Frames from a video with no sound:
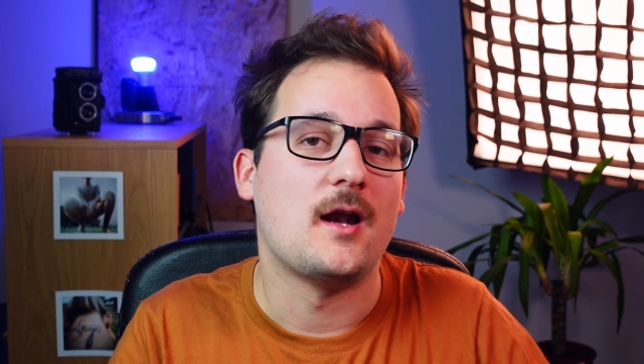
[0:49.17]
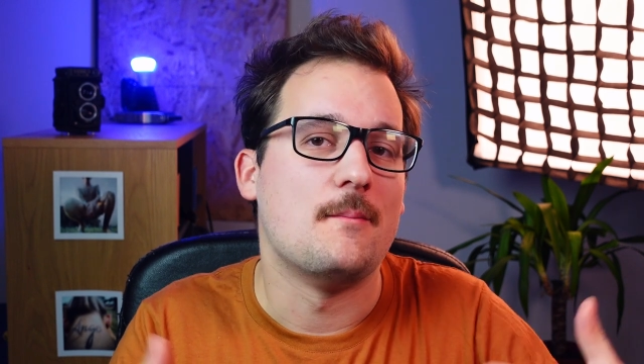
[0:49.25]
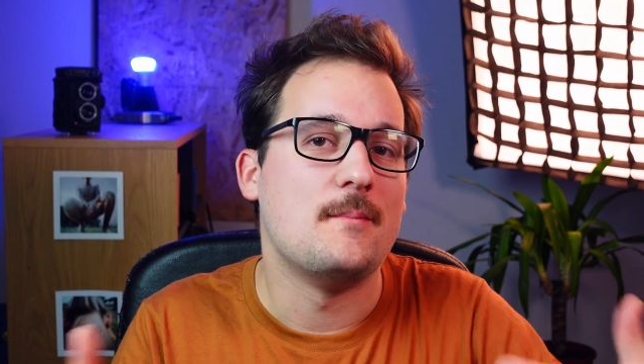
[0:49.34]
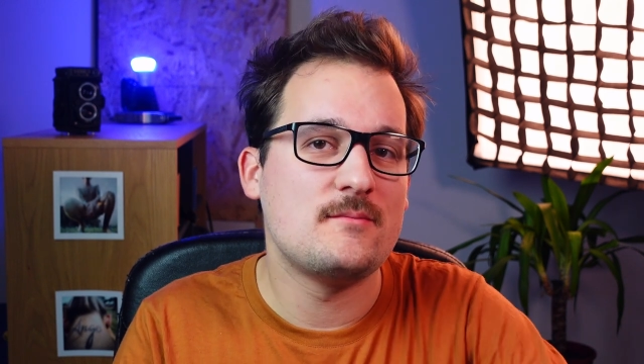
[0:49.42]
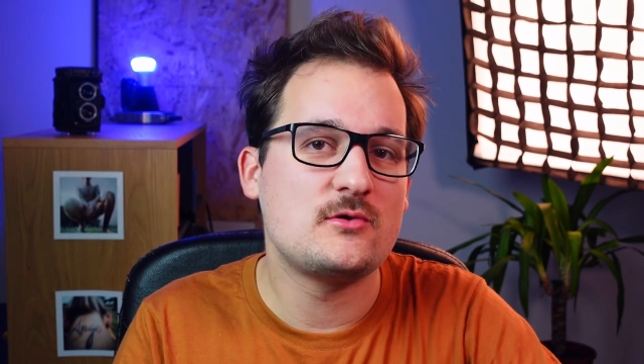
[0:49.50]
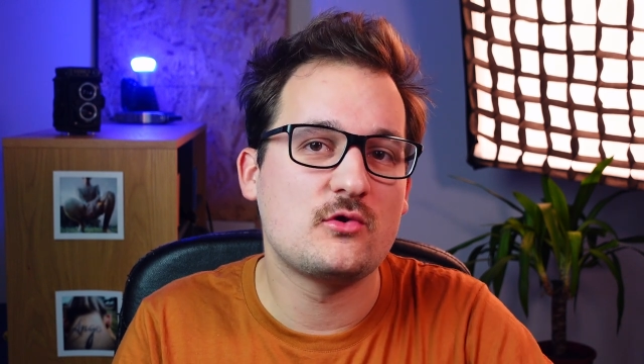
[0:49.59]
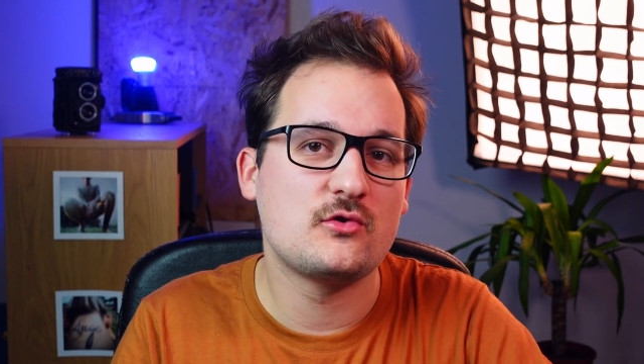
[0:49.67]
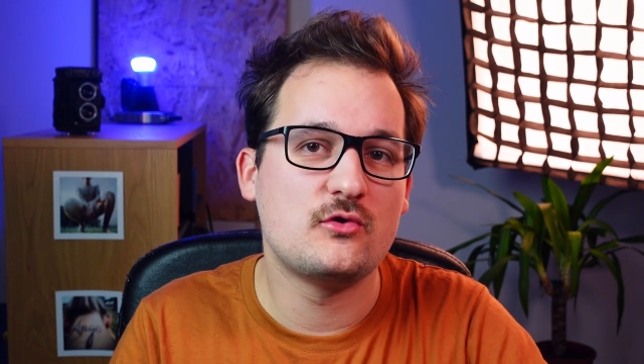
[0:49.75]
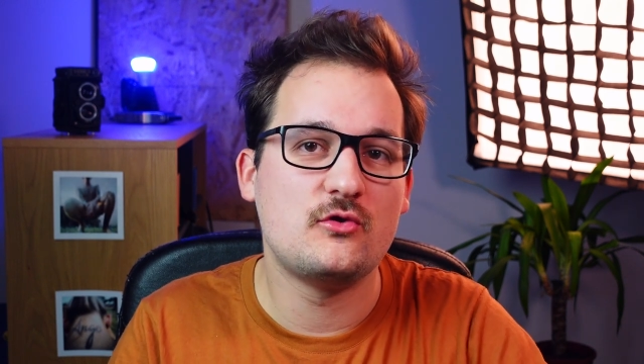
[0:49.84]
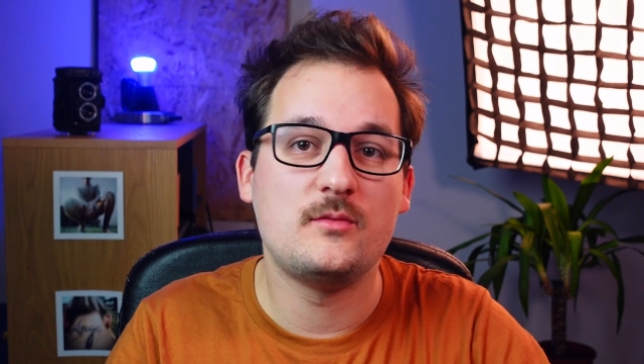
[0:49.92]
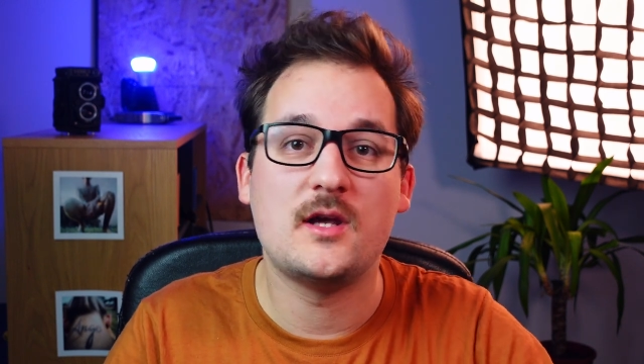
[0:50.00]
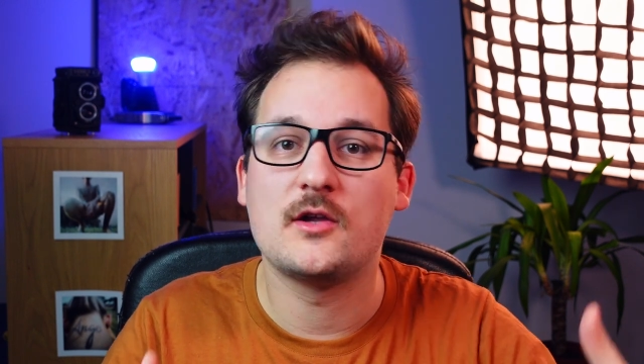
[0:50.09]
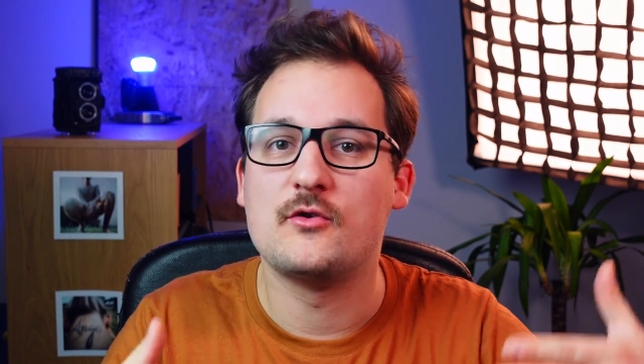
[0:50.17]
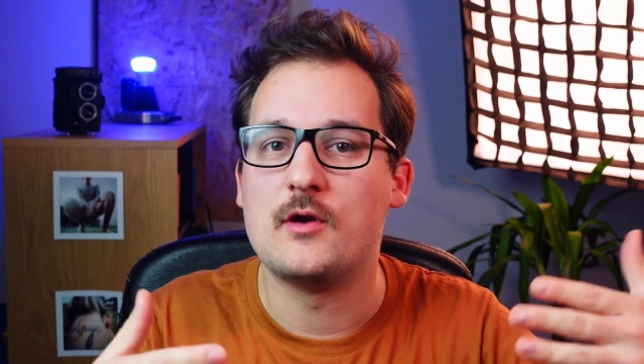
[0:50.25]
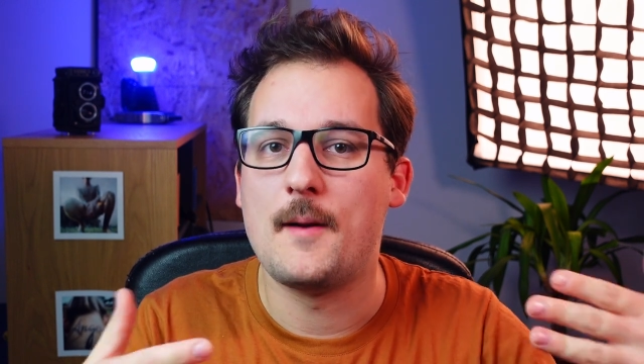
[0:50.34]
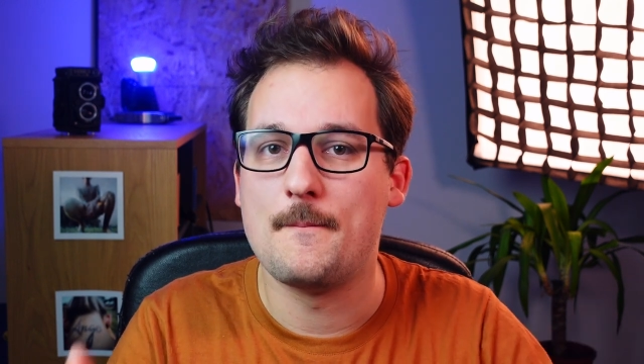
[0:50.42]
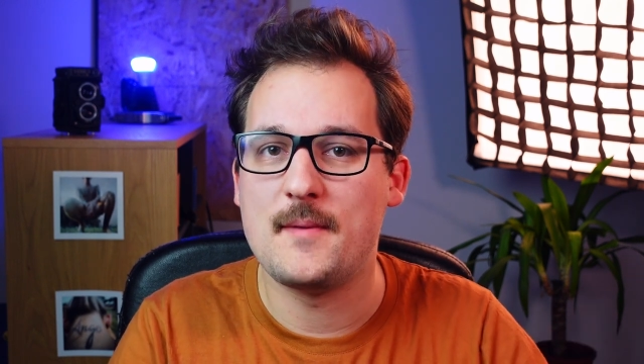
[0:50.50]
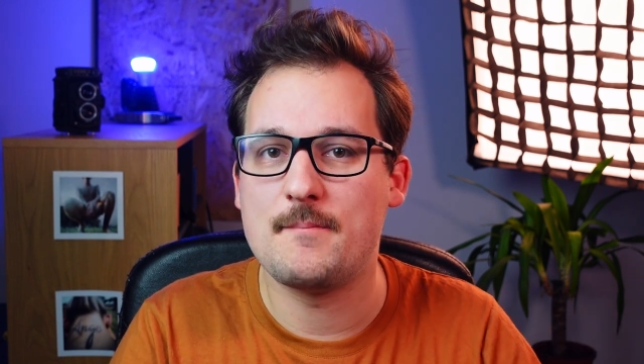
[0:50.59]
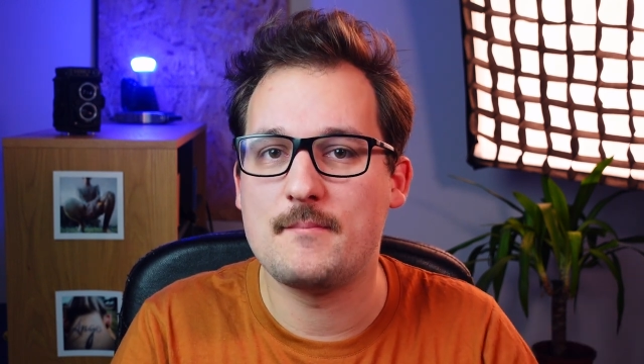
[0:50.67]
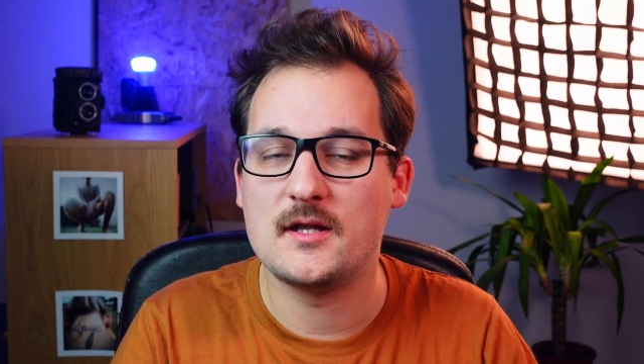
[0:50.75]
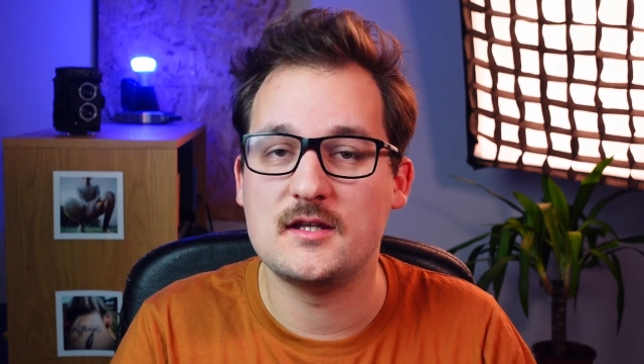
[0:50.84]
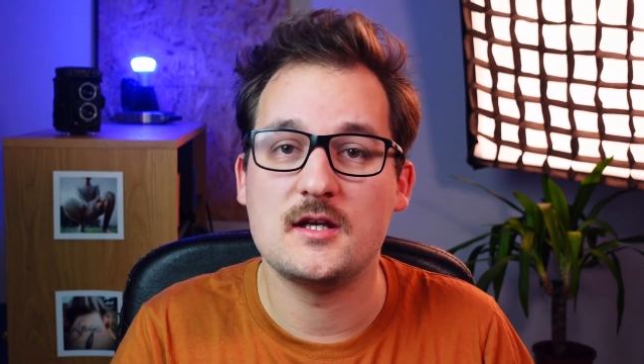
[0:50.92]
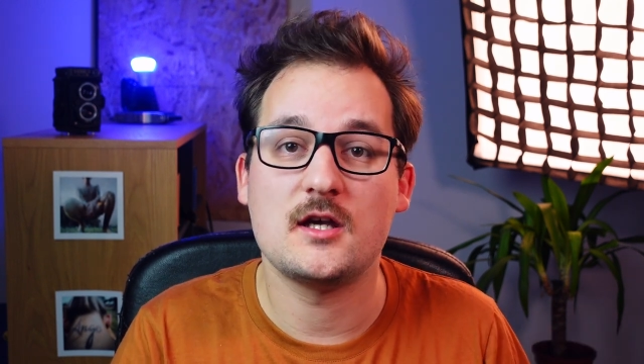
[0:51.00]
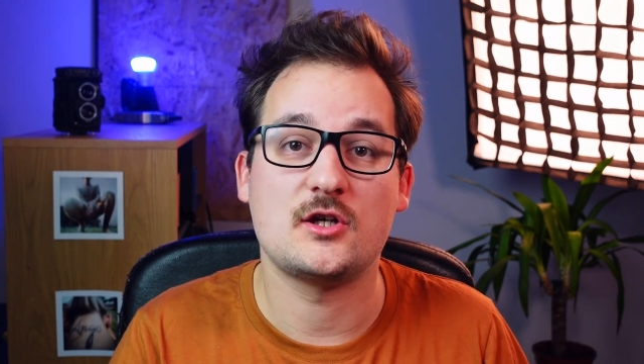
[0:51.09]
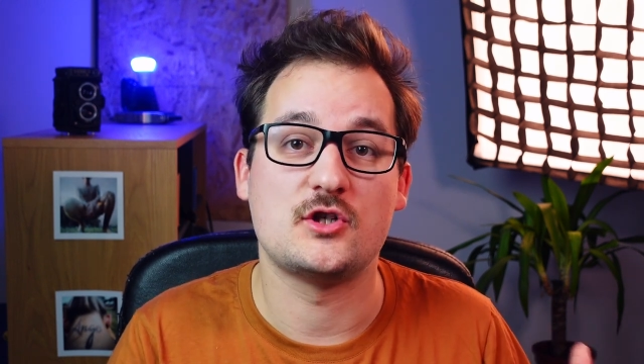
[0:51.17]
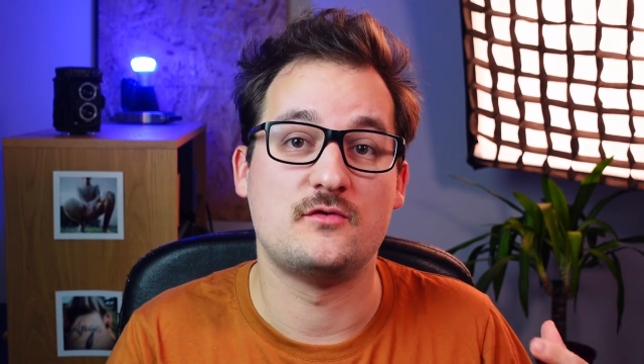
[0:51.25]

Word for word: la même source de lumière de la même manière,